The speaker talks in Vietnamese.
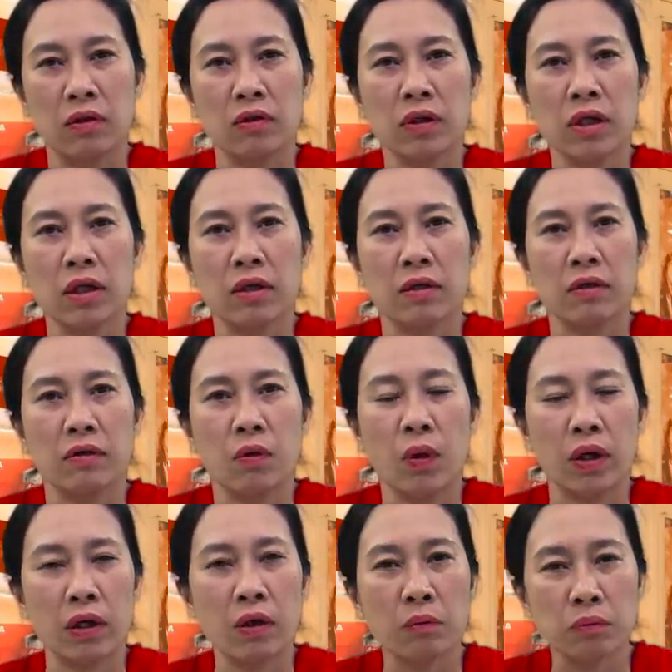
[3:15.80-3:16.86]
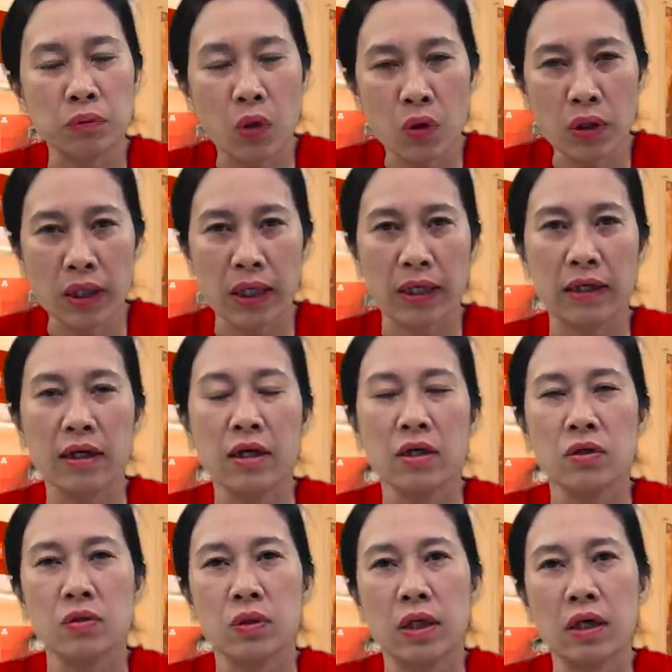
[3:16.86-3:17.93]
có thể hoạt động tốt này,
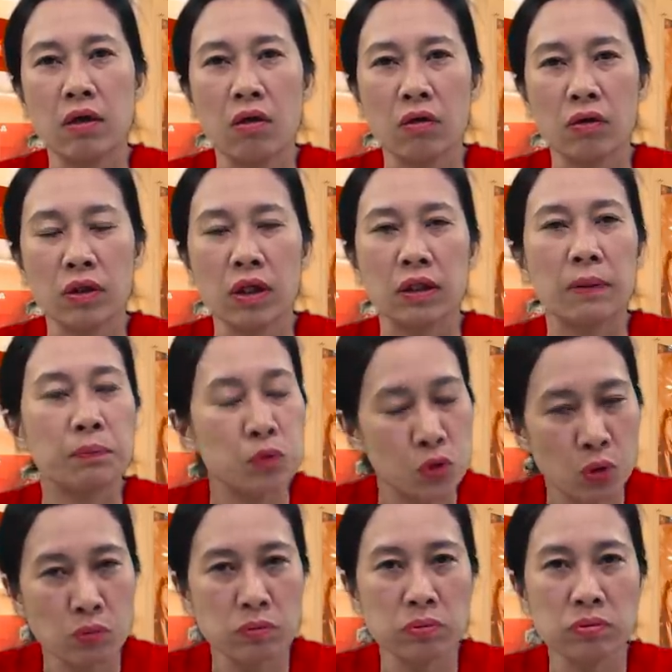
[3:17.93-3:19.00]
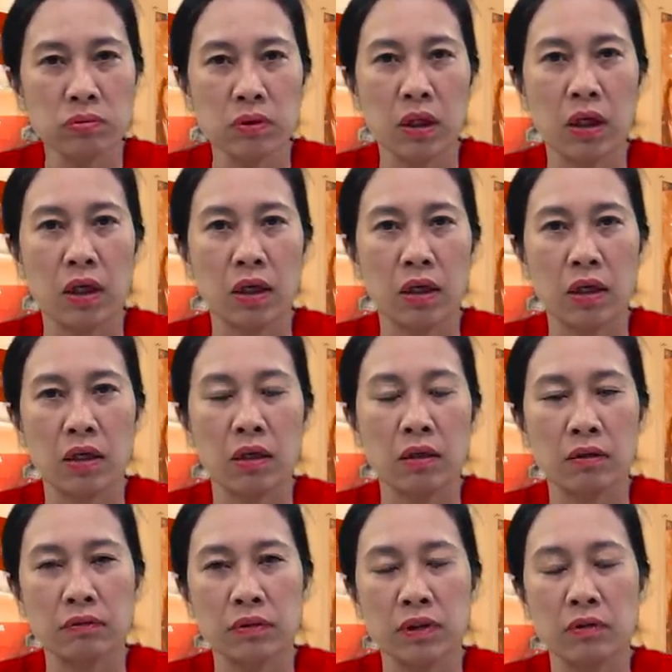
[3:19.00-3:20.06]
rồi các con có thể tập trung
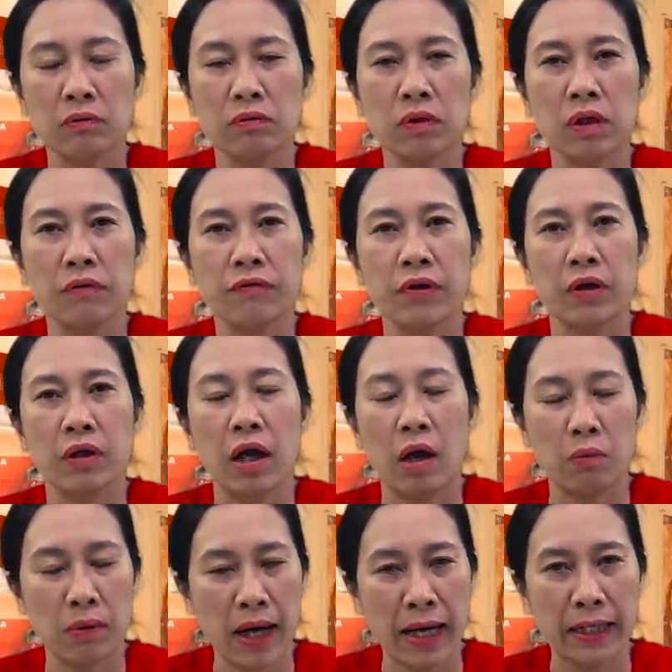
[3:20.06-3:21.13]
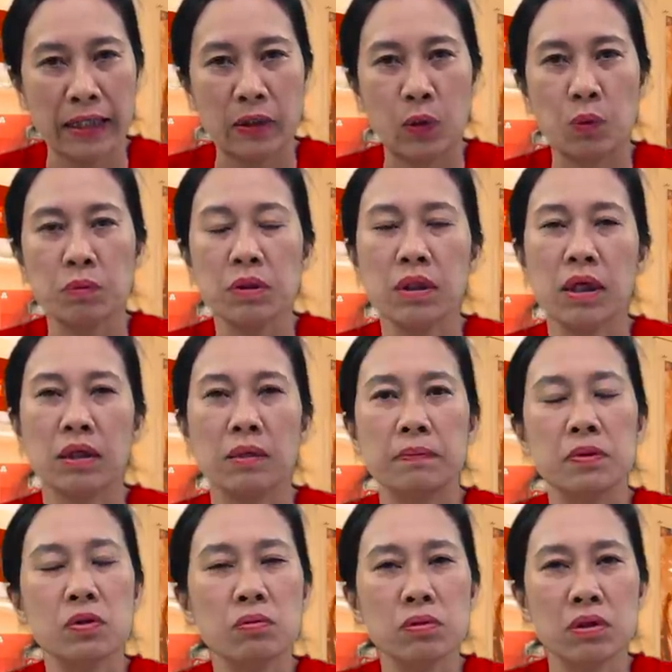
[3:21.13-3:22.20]
trong cái việc học hành, cũng như là
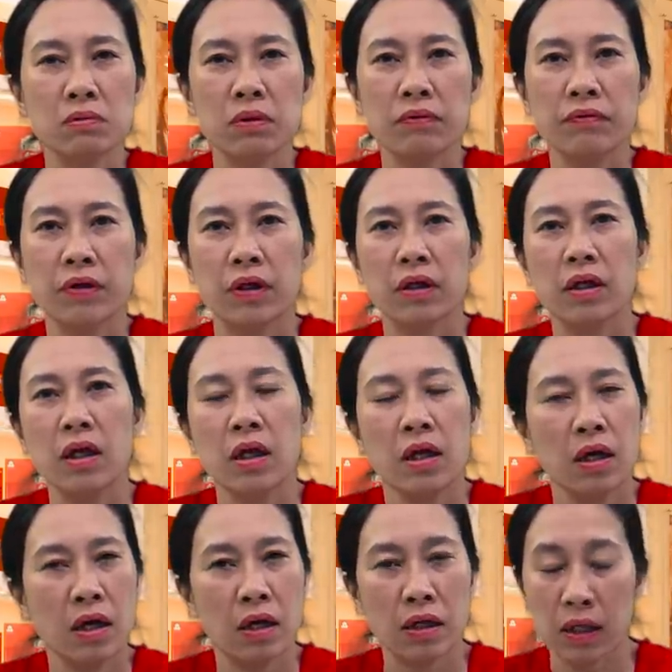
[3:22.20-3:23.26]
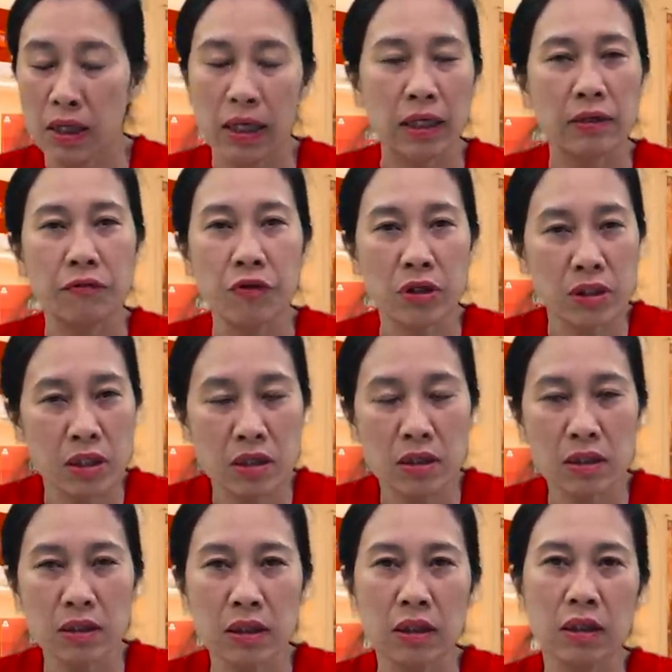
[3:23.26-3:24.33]
tập trung trong cái việc kể cả cái việc
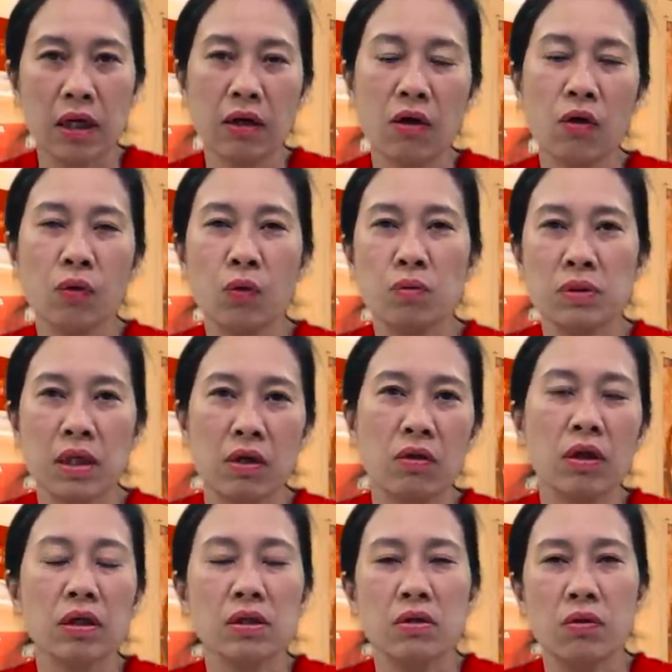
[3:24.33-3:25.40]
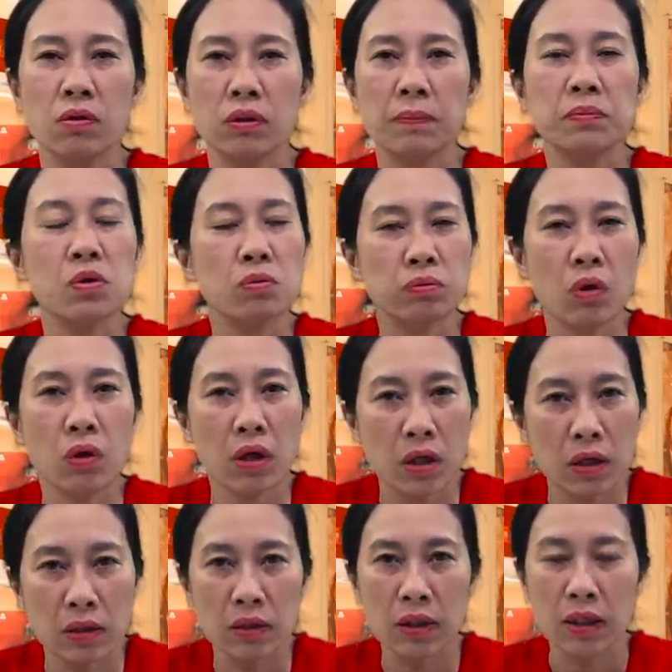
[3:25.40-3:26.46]
chơi thì các con cũng sẽ có cái độ tập trung tốt
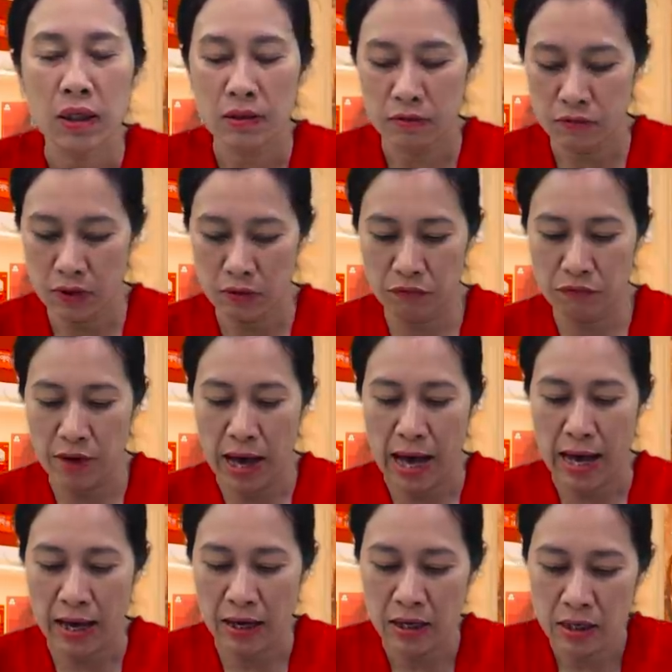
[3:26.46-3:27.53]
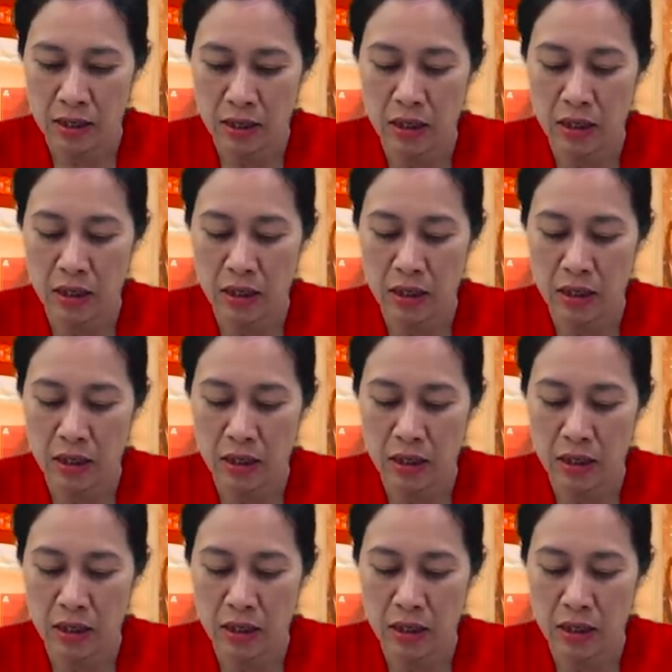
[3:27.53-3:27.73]
hơn. Vâng, và